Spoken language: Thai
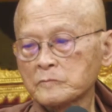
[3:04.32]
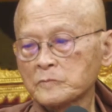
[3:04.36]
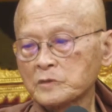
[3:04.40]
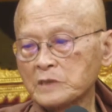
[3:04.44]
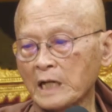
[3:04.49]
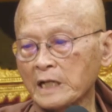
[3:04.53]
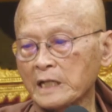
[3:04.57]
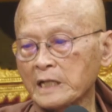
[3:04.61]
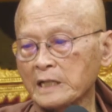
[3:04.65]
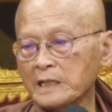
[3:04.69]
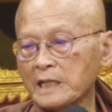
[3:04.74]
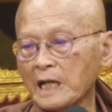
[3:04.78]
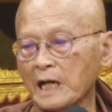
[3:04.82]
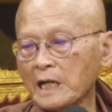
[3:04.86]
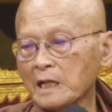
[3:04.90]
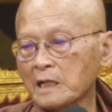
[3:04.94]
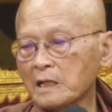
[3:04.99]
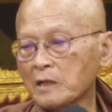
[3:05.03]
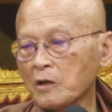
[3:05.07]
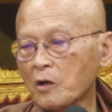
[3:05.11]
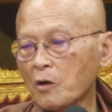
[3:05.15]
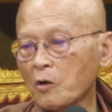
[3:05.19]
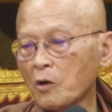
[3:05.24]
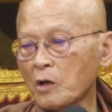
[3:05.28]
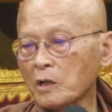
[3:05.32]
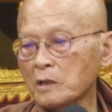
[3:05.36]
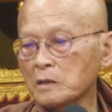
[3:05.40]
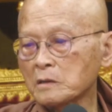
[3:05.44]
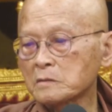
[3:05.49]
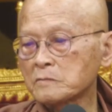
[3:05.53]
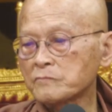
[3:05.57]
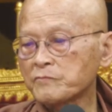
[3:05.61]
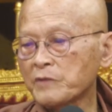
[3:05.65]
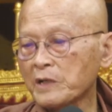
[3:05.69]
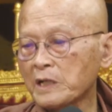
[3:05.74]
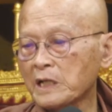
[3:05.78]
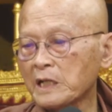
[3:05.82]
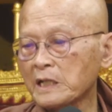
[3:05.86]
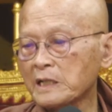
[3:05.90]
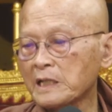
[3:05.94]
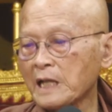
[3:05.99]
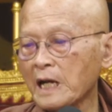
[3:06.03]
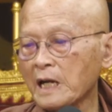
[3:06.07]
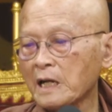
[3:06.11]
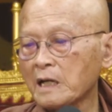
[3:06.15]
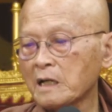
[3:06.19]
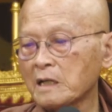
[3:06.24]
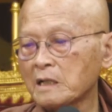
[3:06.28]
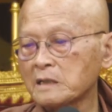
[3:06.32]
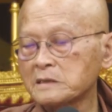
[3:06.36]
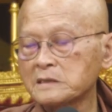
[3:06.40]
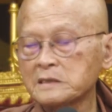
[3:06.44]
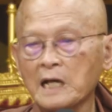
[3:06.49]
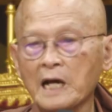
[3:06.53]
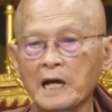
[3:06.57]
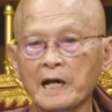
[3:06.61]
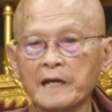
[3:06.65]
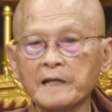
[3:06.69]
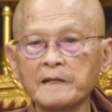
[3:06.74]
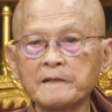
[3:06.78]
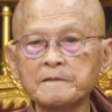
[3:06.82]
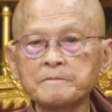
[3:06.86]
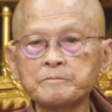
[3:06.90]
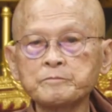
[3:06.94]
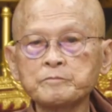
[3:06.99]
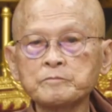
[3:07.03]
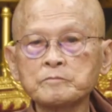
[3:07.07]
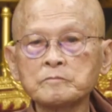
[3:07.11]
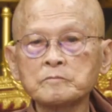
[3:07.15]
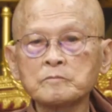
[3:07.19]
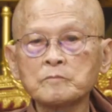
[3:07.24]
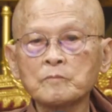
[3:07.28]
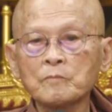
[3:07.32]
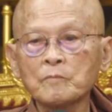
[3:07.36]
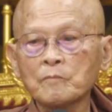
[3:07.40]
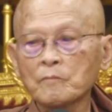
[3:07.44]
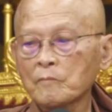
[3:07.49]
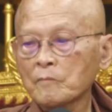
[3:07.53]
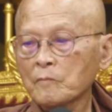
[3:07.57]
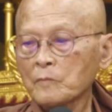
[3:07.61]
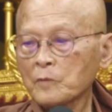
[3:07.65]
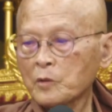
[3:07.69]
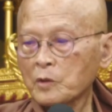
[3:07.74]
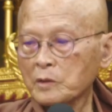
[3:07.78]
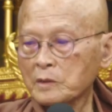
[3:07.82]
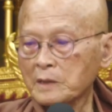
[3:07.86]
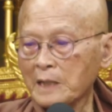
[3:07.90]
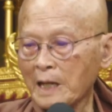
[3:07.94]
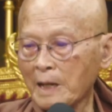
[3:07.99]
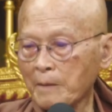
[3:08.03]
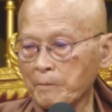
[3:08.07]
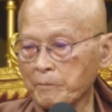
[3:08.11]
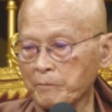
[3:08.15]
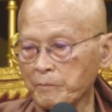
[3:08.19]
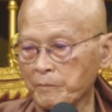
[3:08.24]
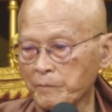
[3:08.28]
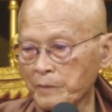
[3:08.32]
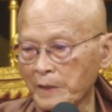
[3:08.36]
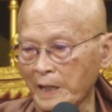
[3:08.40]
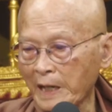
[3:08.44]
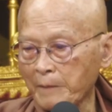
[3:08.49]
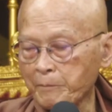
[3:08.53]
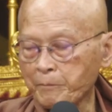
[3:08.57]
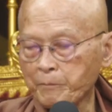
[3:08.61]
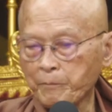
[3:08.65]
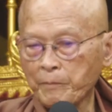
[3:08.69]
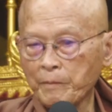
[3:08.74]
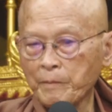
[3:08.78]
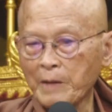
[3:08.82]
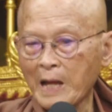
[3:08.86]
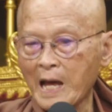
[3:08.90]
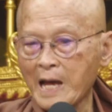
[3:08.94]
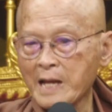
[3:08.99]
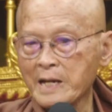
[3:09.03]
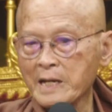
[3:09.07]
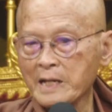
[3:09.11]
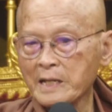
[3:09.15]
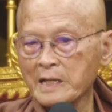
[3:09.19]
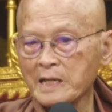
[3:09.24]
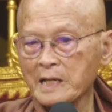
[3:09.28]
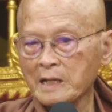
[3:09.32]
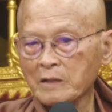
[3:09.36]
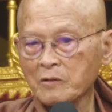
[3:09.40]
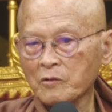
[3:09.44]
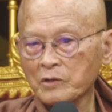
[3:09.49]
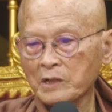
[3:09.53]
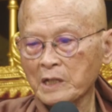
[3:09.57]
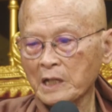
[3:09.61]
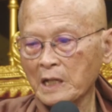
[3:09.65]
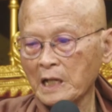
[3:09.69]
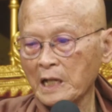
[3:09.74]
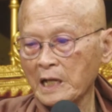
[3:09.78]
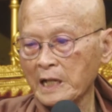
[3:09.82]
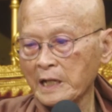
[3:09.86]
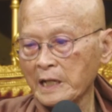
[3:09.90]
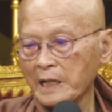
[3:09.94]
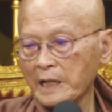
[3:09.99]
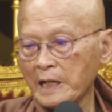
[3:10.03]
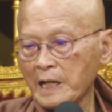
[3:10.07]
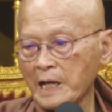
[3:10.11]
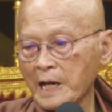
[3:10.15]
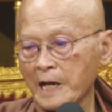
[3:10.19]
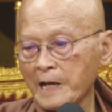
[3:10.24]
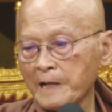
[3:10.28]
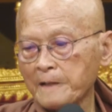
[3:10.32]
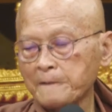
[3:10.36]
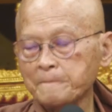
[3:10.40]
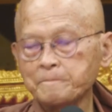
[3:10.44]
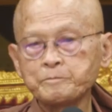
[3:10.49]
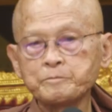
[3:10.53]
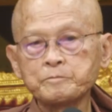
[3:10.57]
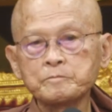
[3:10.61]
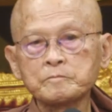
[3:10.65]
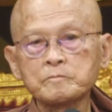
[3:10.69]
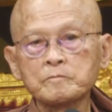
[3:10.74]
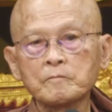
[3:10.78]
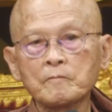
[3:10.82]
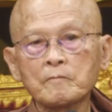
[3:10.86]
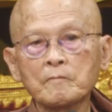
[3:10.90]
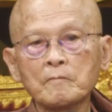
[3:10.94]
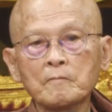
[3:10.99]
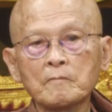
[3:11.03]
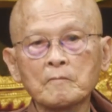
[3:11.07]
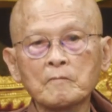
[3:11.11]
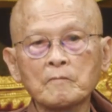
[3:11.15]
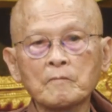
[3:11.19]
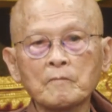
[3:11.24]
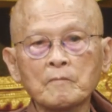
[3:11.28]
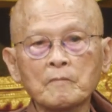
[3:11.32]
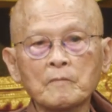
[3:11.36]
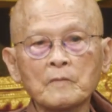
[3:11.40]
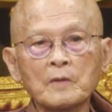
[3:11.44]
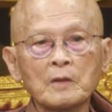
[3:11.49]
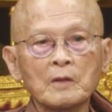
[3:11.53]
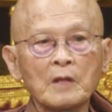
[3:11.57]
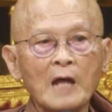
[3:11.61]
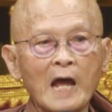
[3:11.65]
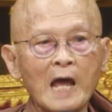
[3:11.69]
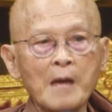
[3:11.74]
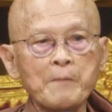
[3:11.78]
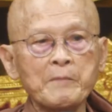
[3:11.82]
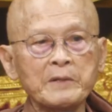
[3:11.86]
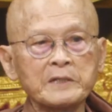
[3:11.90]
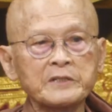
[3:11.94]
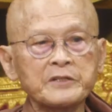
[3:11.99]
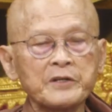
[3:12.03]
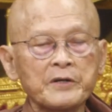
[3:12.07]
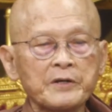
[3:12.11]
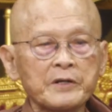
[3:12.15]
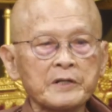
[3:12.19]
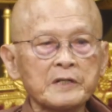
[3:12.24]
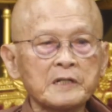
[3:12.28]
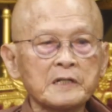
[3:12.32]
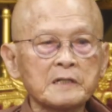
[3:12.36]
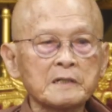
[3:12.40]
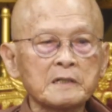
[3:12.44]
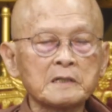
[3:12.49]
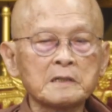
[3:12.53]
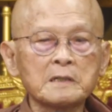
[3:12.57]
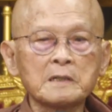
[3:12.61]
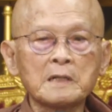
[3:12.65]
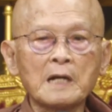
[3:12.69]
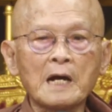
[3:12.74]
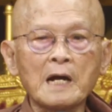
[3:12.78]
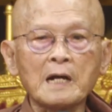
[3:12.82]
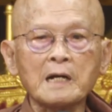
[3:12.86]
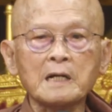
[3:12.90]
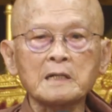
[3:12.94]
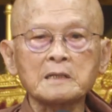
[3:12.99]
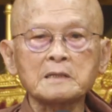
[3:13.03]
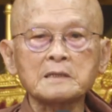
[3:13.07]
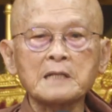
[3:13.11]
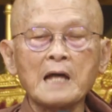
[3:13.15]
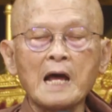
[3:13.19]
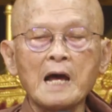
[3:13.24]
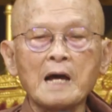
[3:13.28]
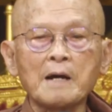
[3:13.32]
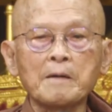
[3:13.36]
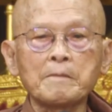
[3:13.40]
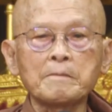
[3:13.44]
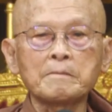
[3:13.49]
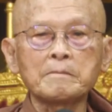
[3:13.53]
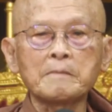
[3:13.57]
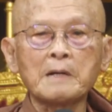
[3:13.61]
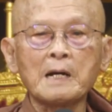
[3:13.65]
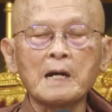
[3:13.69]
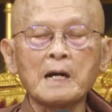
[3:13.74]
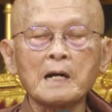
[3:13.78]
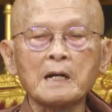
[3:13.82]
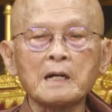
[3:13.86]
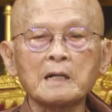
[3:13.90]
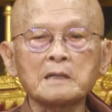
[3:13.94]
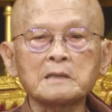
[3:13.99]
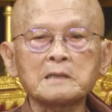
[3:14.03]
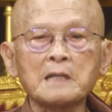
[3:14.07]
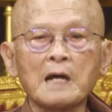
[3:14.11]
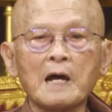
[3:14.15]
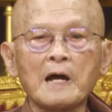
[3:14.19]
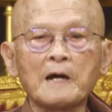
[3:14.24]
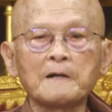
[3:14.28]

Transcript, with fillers: ทั้งกิตังกก้อน วิกิตังกักระจาย ก็ทำเก็บรายละเอียดของกิเลสให้ได้ ให้มันเจริญอัคตะมหกตะ